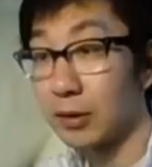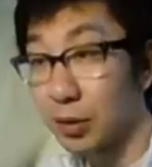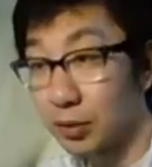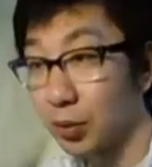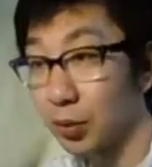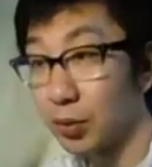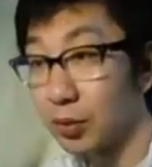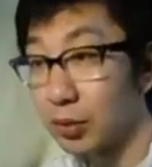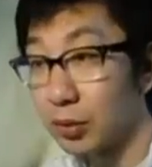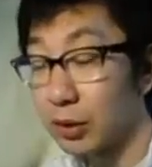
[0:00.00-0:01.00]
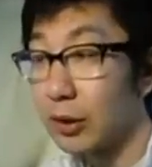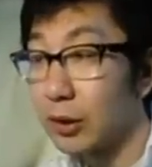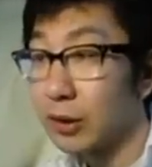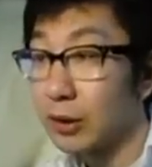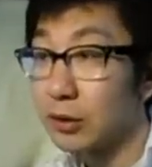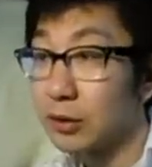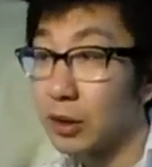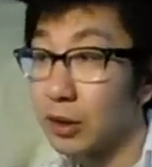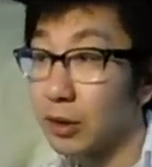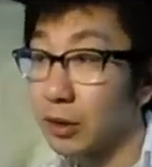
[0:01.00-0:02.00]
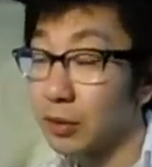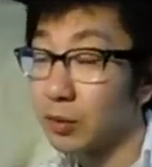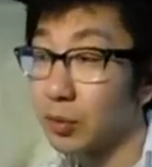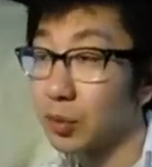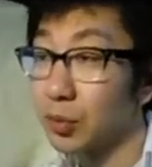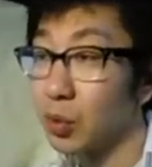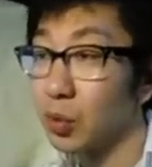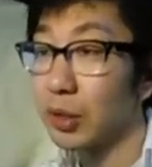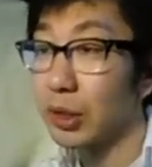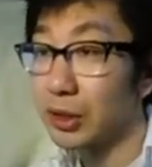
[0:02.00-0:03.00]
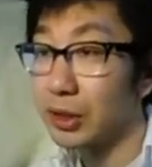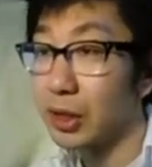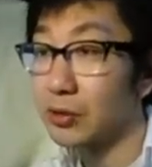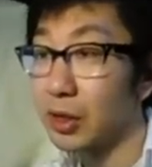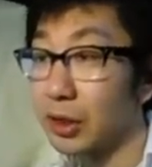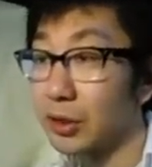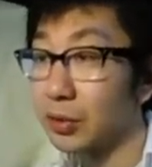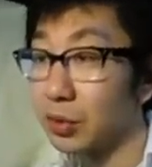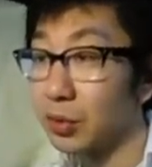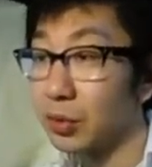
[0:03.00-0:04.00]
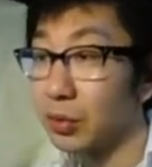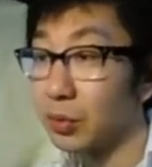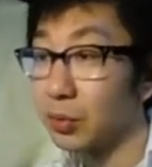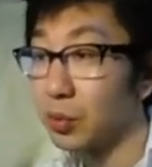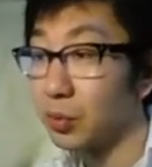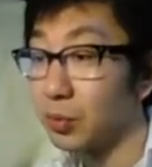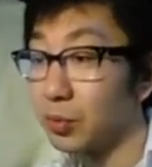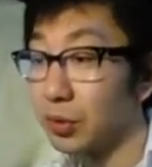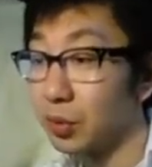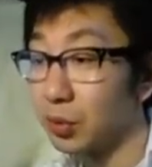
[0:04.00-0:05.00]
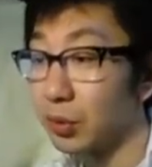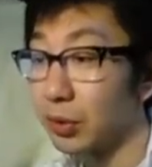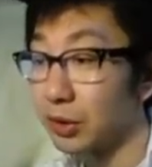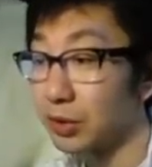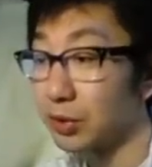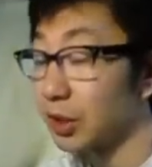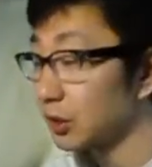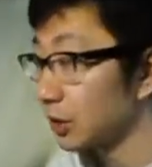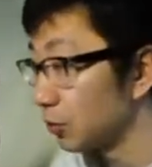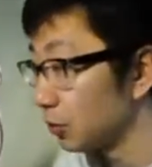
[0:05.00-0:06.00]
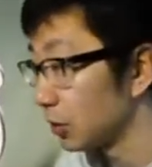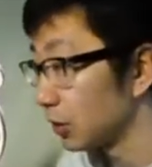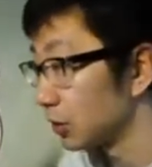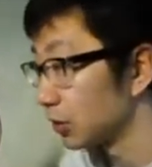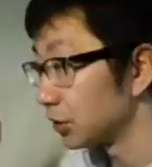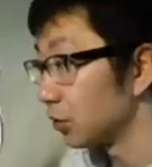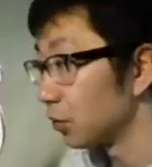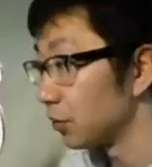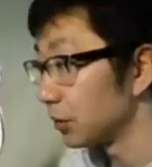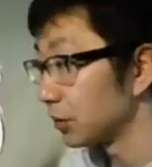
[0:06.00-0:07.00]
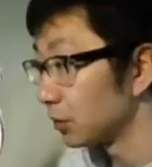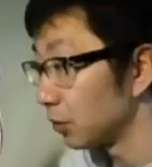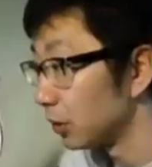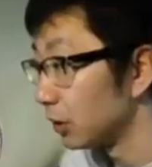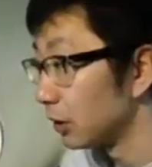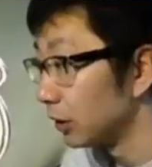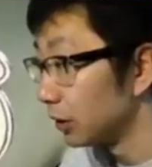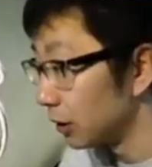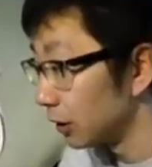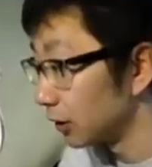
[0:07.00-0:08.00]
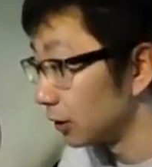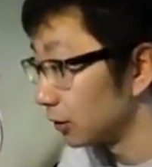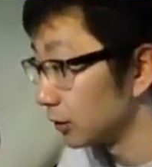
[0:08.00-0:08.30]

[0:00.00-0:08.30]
書くというなんかねあのそういうコーナーに各アーティストのポンポンプリンということで私リタジェも参加しておりますよは